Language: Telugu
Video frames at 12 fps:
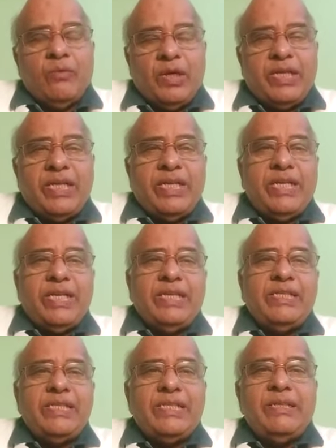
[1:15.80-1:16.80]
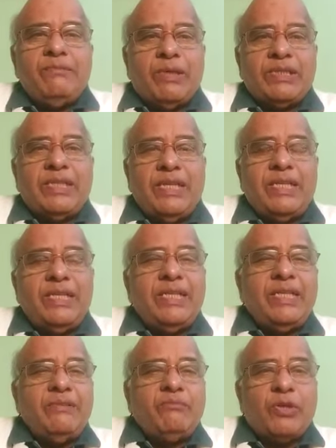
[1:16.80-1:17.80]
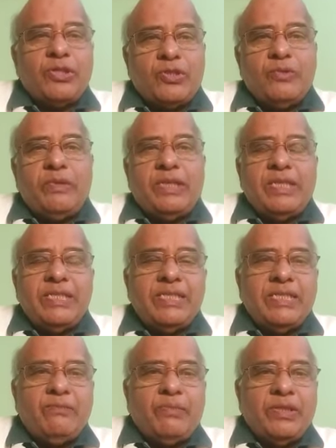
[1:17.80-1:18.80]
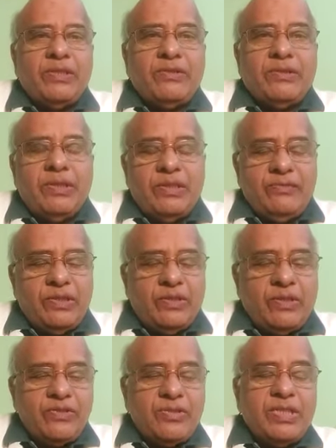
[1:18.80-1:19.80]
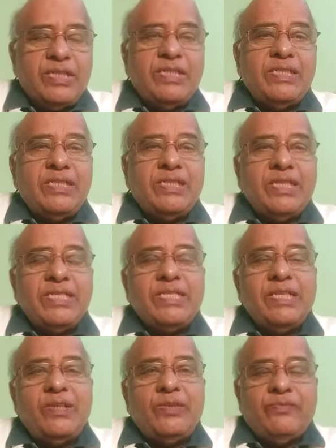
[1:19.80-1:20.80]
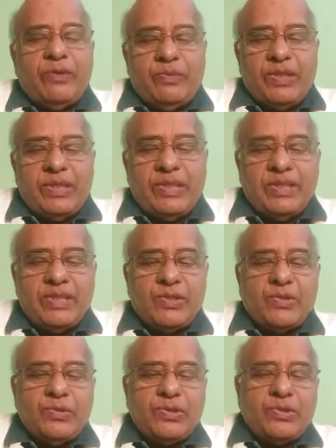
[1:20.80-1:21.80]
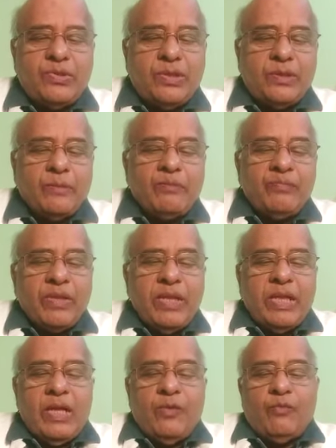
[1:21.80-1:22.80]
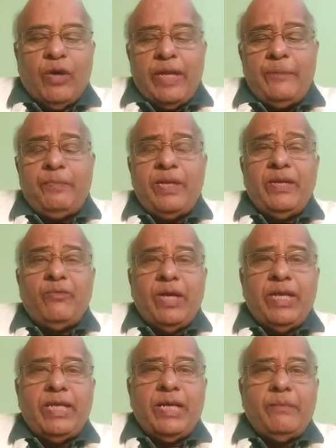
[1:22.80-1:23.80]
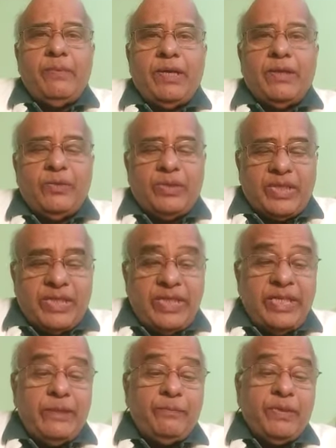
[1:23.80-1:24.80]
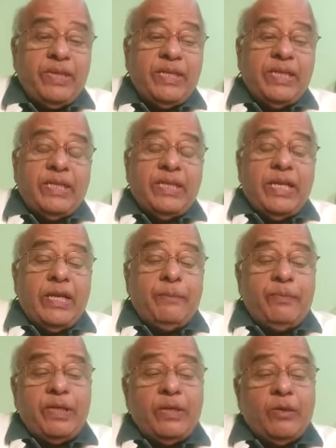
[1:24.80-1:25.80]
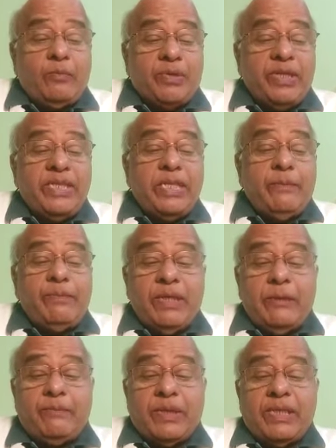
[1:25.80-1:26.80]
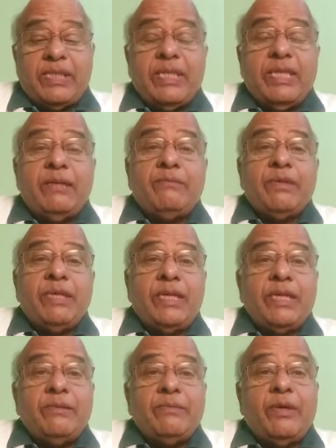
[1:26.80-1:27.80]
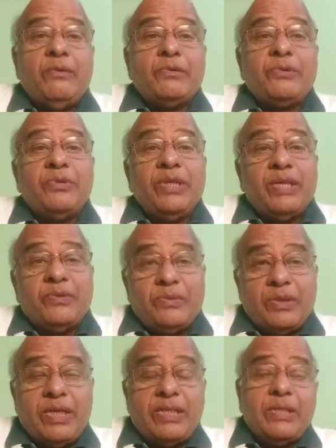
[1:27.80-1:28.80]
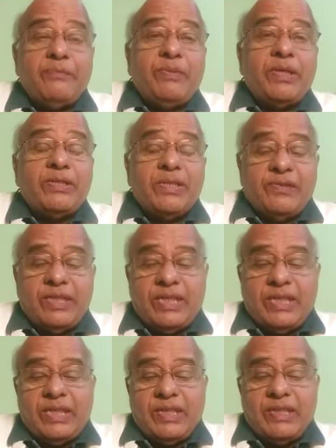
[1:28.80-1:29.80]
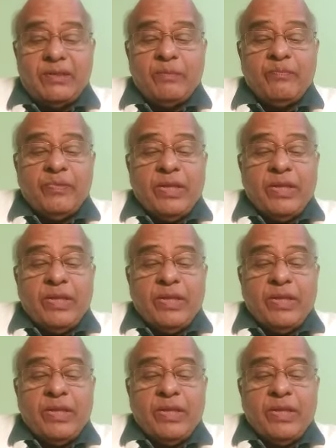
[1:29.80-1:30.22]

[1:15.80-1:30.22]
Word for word: వక్రీకరించి మతాన్ని భ్రష్టు పట్టించే పద్ధతులను వీరు అనుసరించి దేశంలో విభజన తీసుకువస్తున్నారు వైపీ వైకాపాకు టీడీపీకి ఏపీలో బీజేపీ ప్రత్యామ్నాయం అవుతుందని కూడా చెప్పారు జవదేకర్ గారు